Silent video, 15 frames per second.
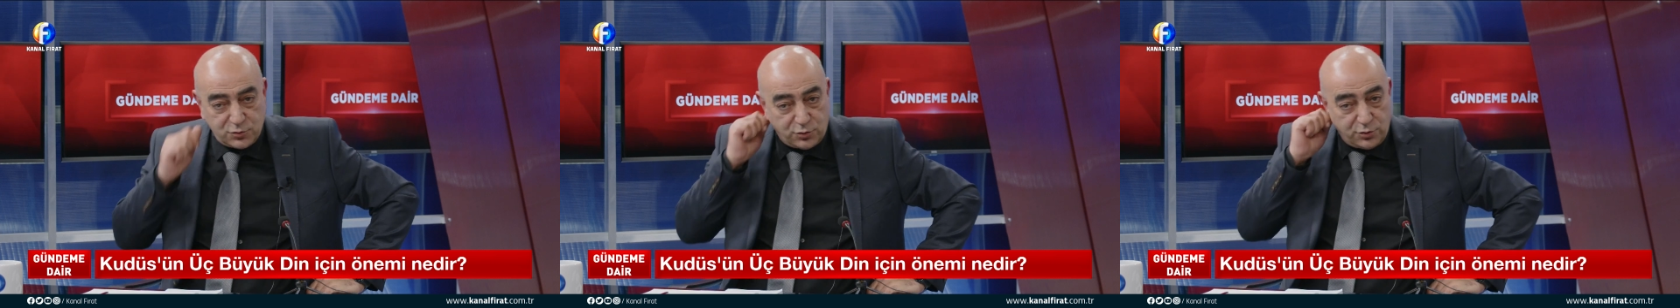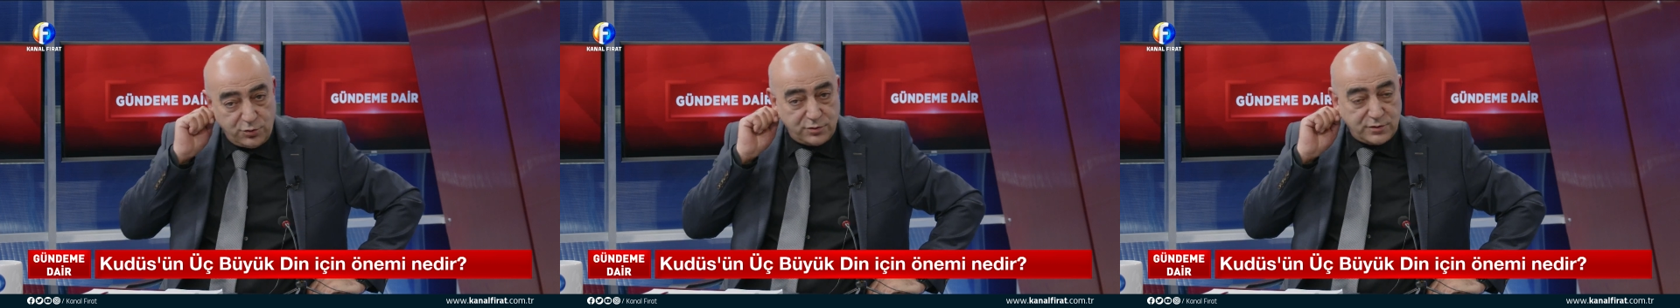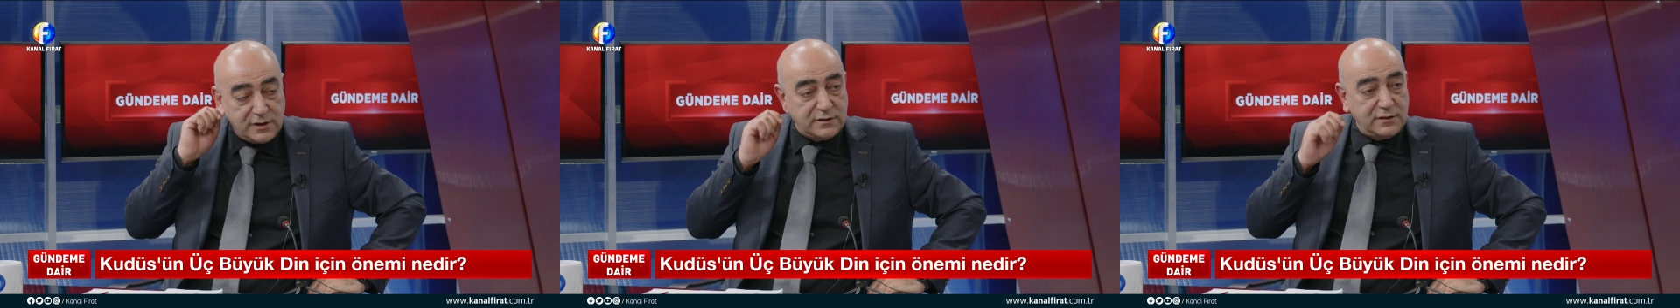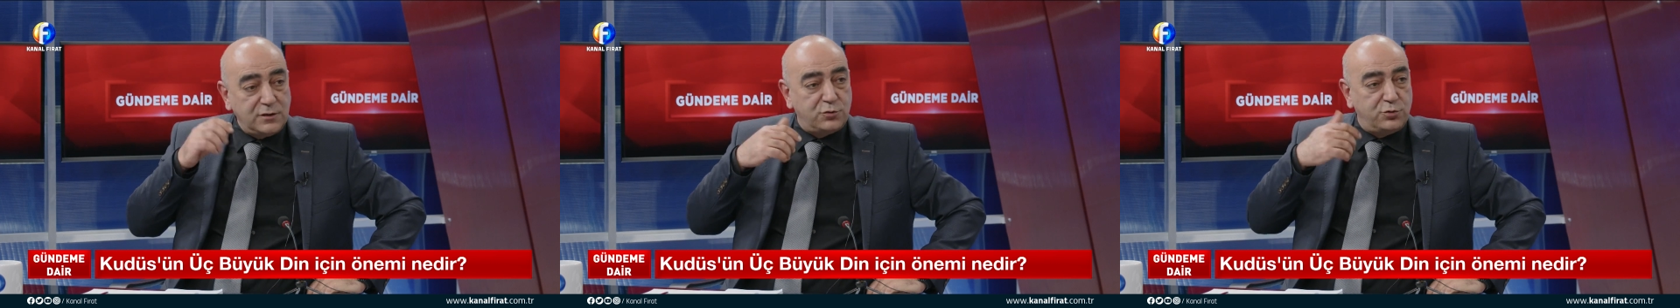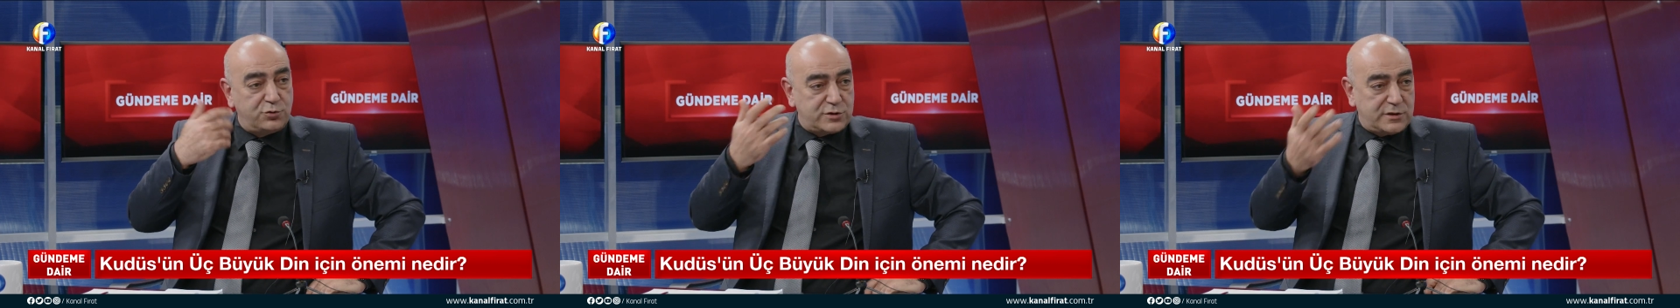E şimdi o yönden
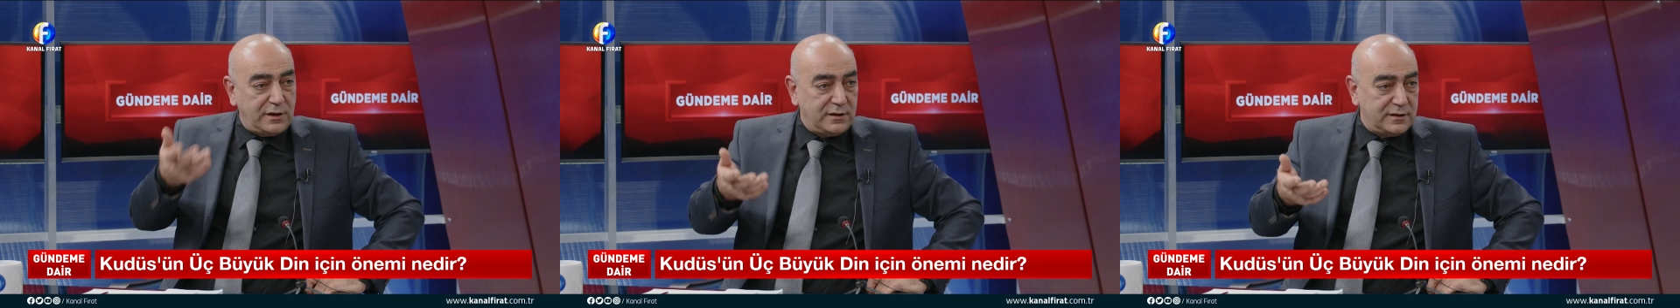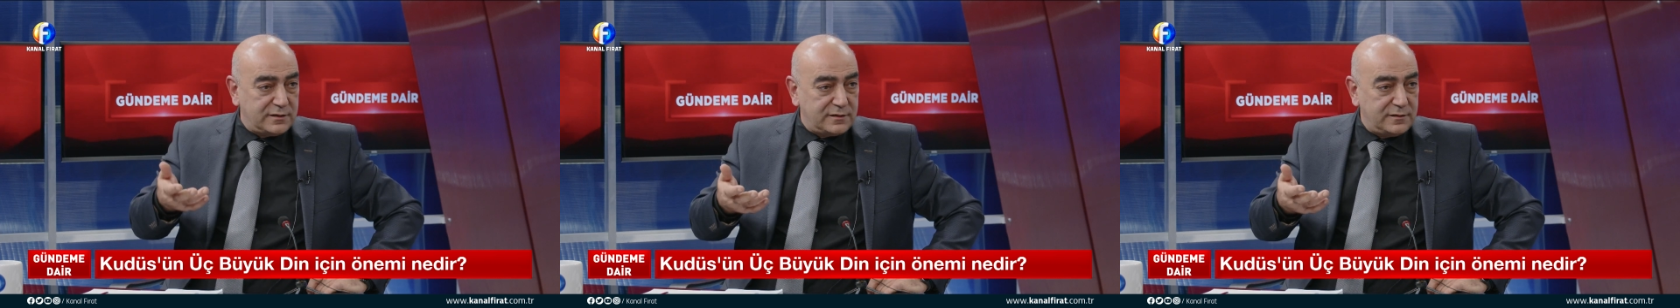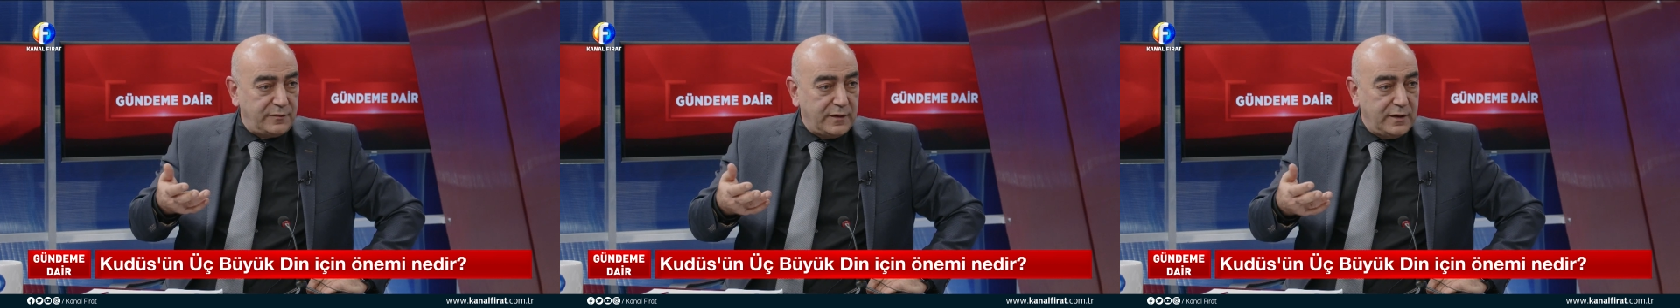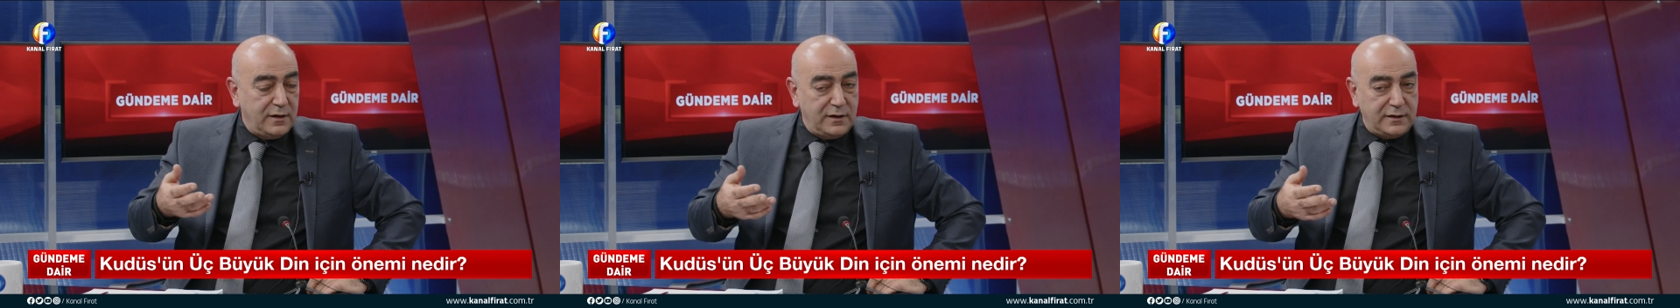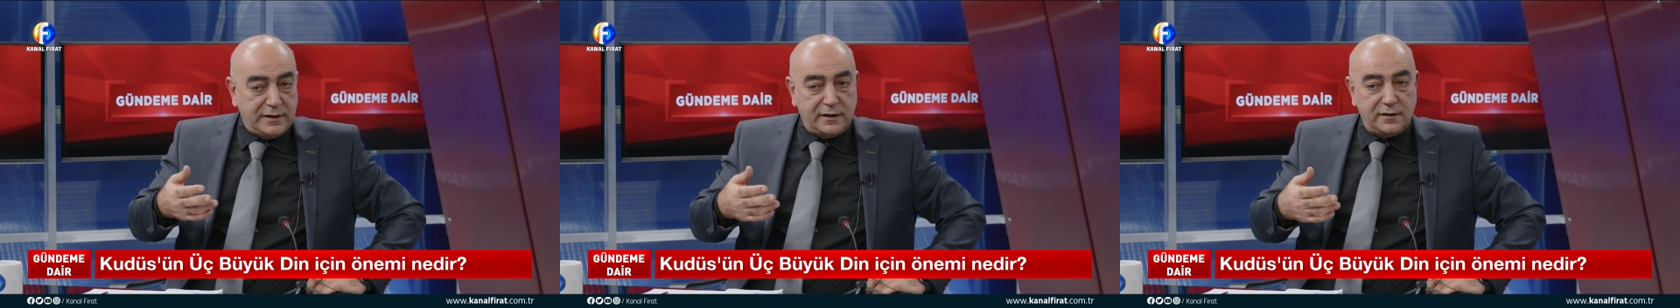de kutsaldır.
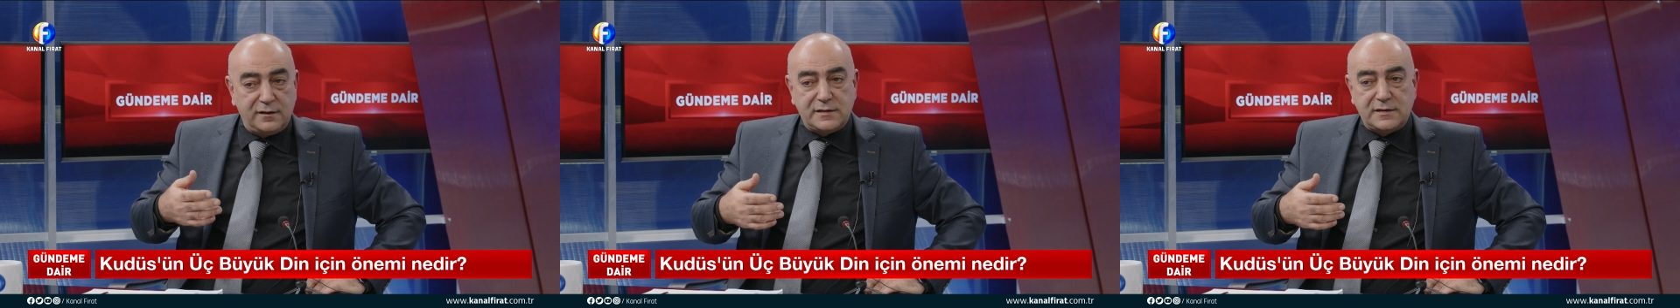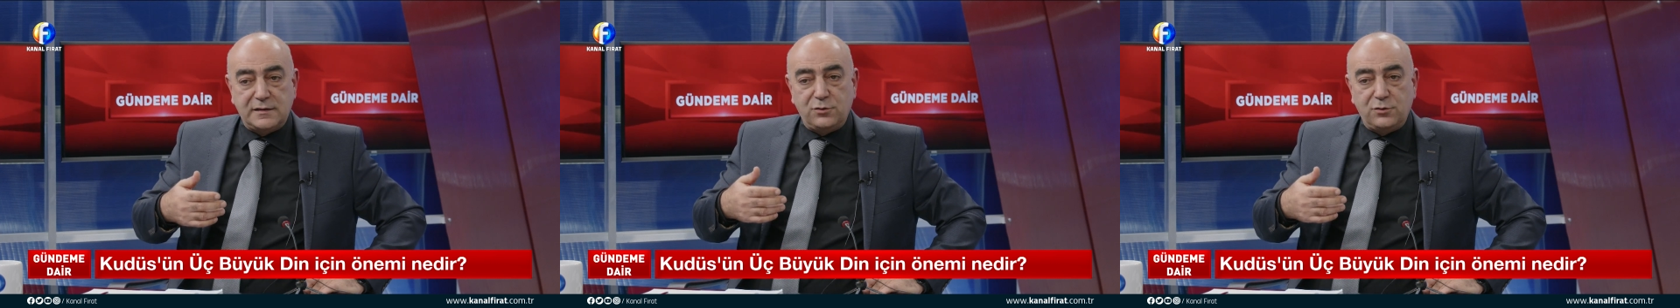Yani evet.